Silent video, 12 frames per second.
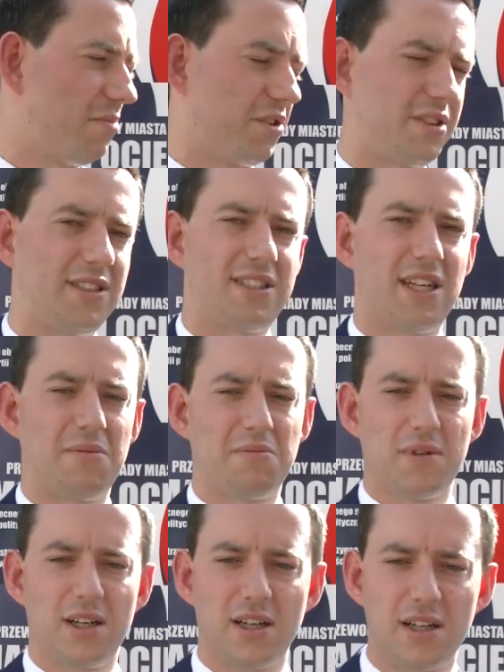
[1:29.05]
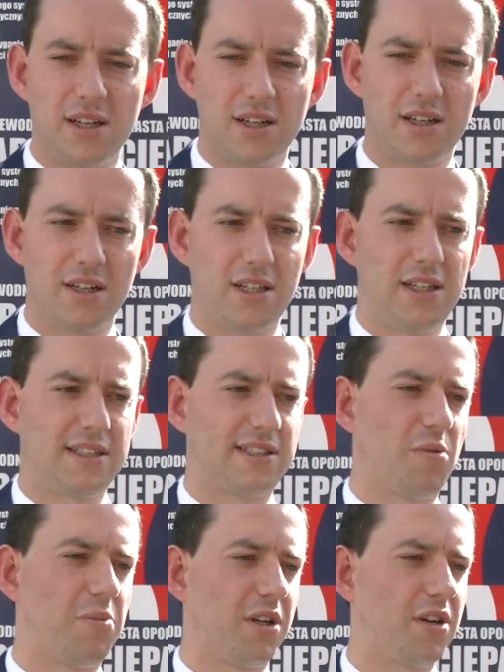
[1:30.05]
bo system e, jest
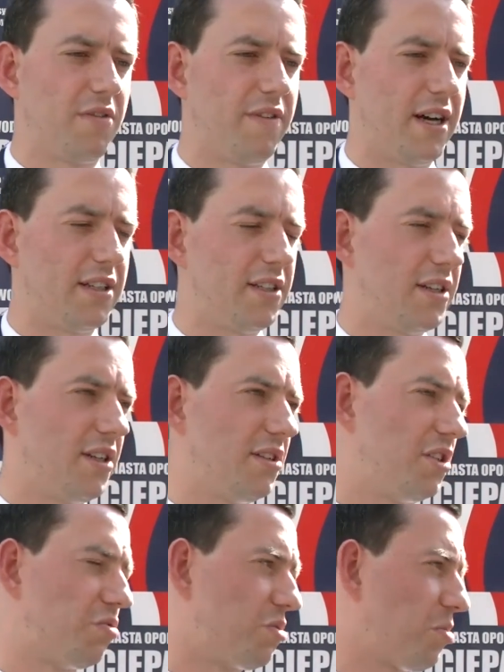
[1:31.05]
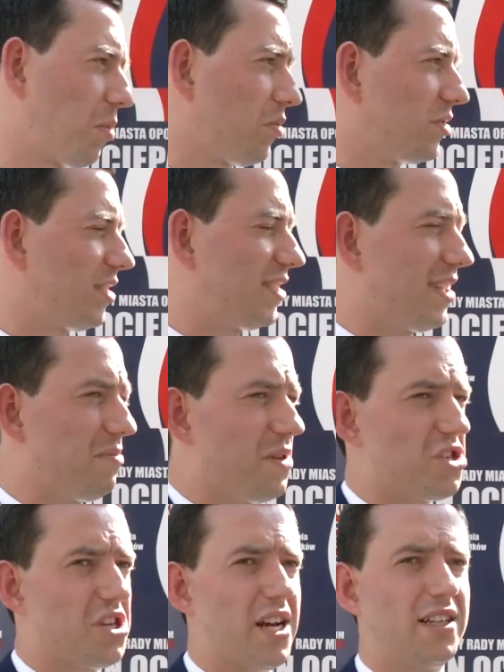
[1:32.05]
skomplikowany, niektórzy proponują system
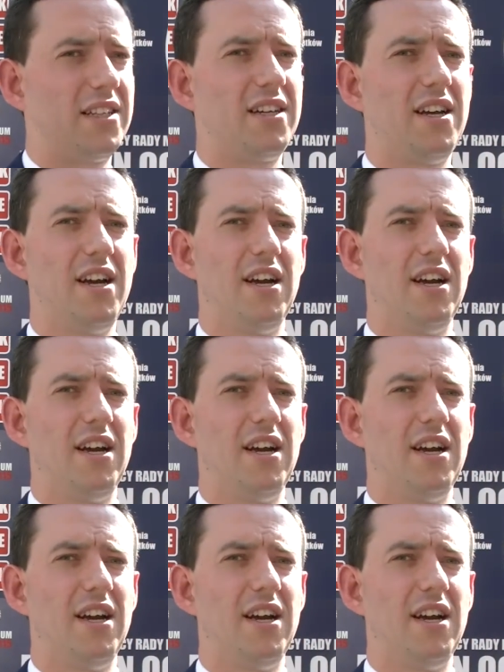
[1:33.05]
mieszany,